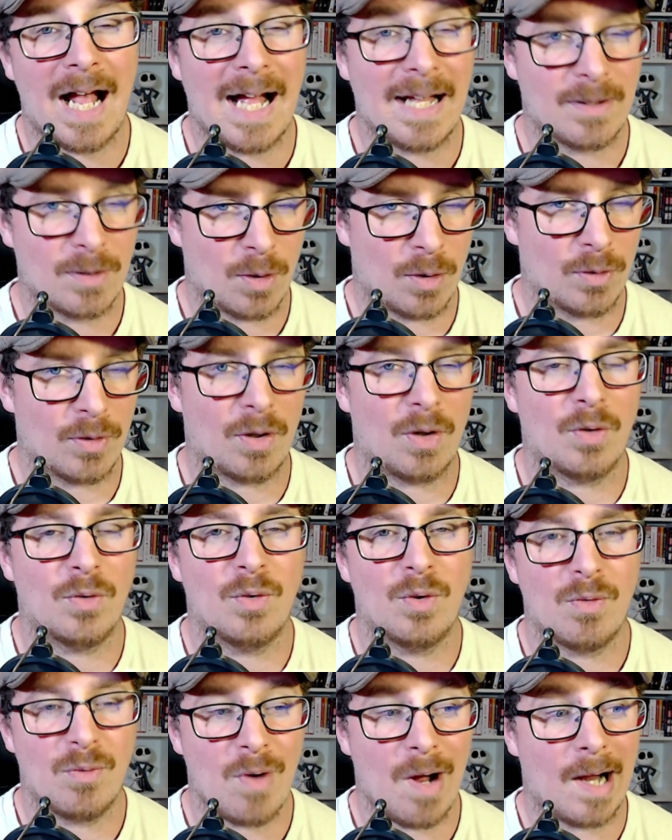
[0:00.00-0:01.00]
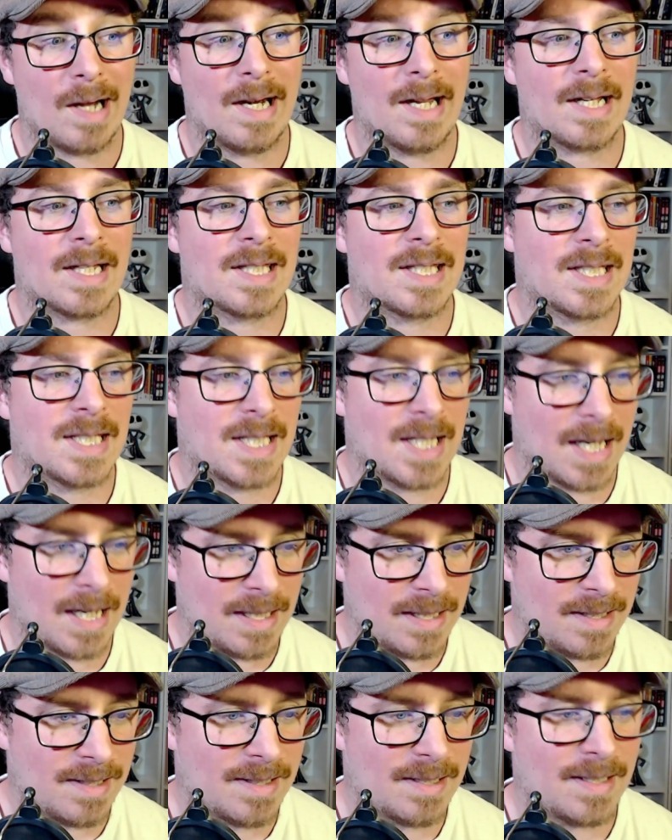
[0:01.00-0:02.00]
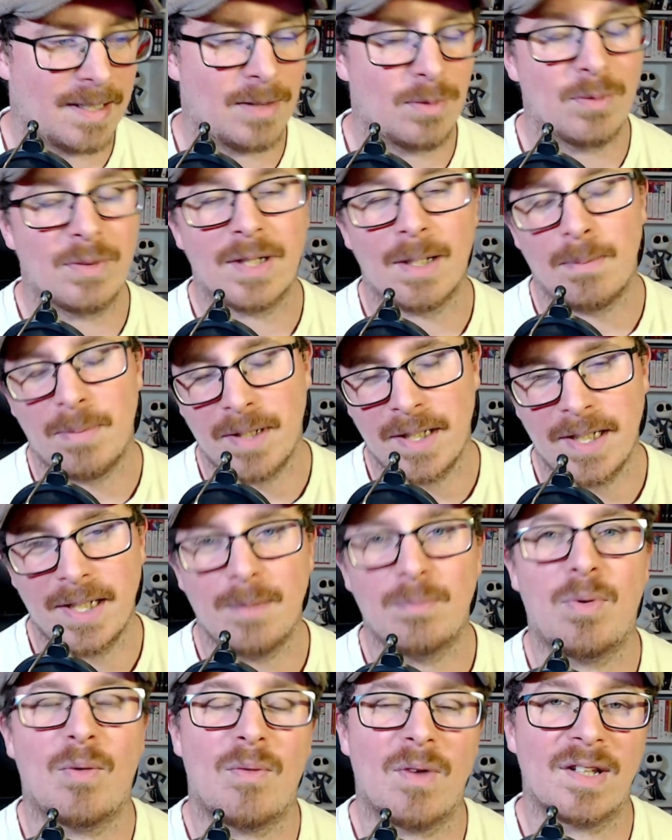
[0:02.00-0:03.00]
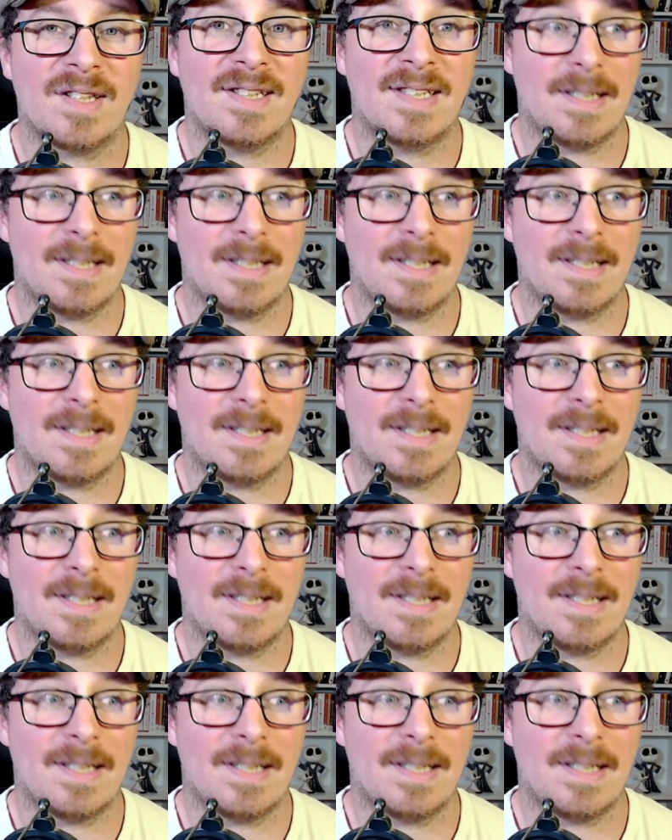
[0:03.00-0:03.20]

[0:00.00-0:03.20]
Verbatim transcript: attendre de voir la qualité du tablier pour voir